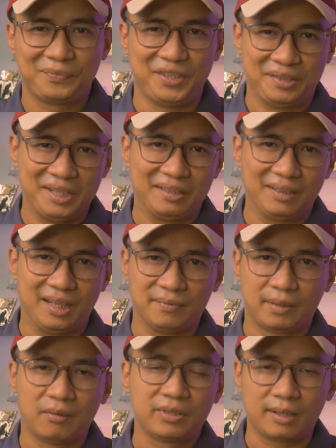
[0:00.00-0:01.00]
chỉ định
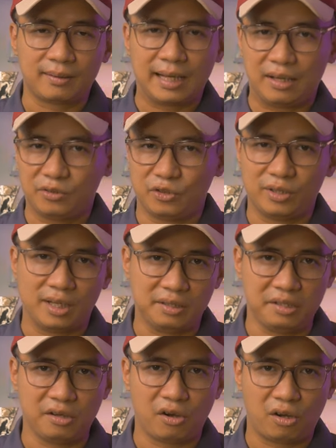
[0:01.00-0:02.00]
làm giám đốc sáng tạo cho nhà
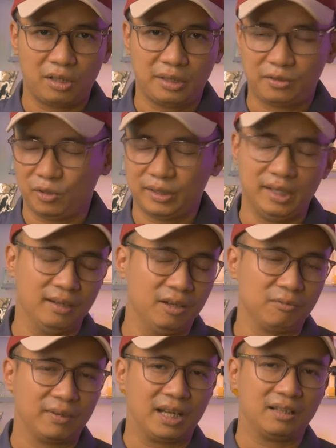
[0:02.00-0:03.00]
Dior nên có thể là
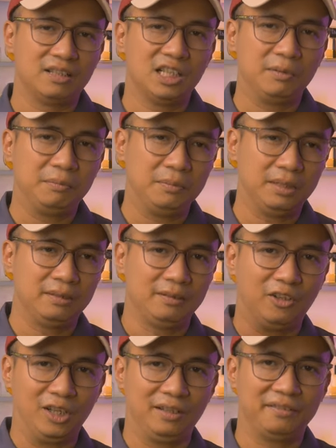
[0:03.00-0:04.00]
ông đang hơi bị
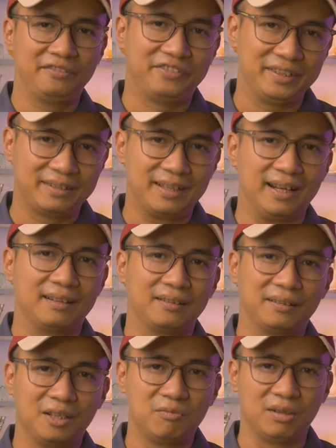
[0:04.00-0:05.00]
gọi là phân tán
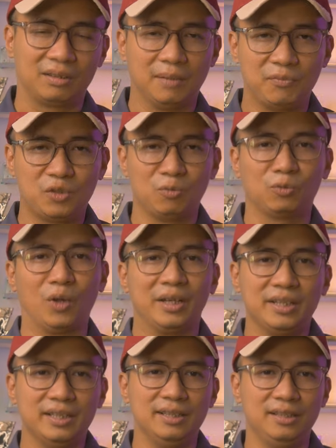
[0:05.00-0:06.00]
không được tập trung
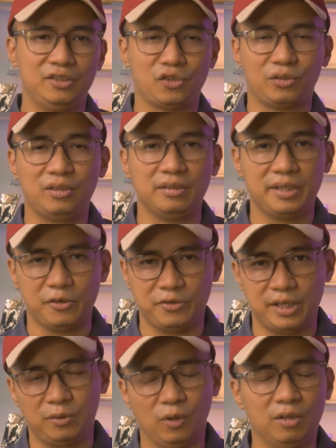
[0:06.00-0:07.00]
toàn ý cho thương hiệu
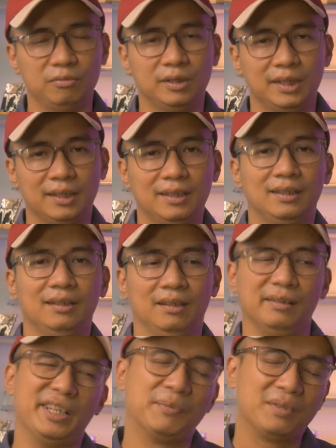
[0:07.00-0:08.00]
riêng của ông
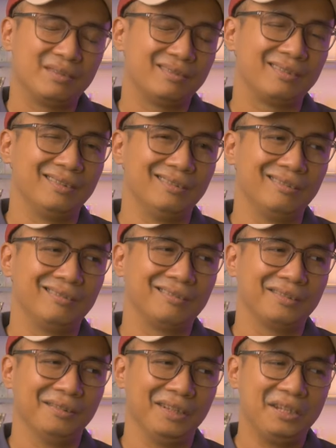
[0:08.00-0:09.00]
à, nếu mà
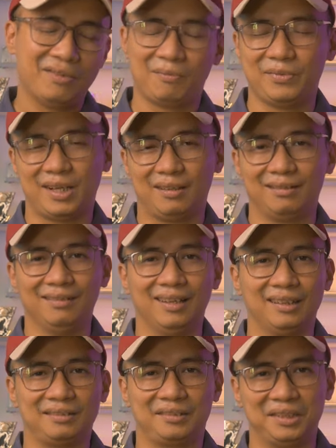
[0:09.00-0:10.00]
hy vọng rằng
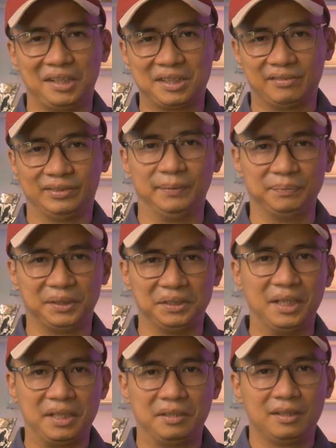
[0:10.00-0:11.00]
là những cái sản phẩm
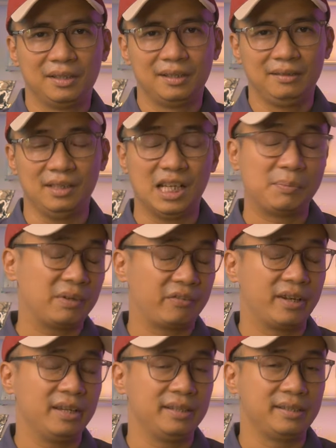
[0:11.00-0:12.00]
tới đây nhà
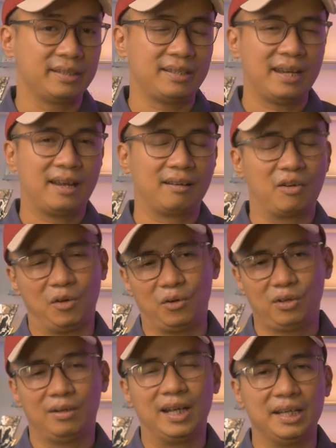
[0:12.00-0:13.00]
MFK sẽ
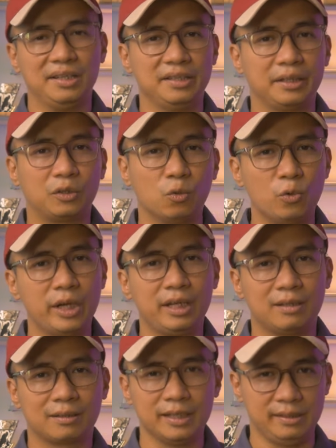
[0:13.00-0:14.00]
có lại những cái cú hit
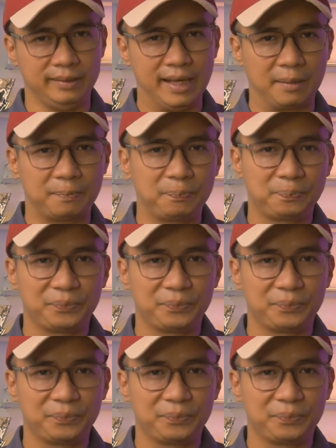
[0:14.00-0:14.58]
đình đám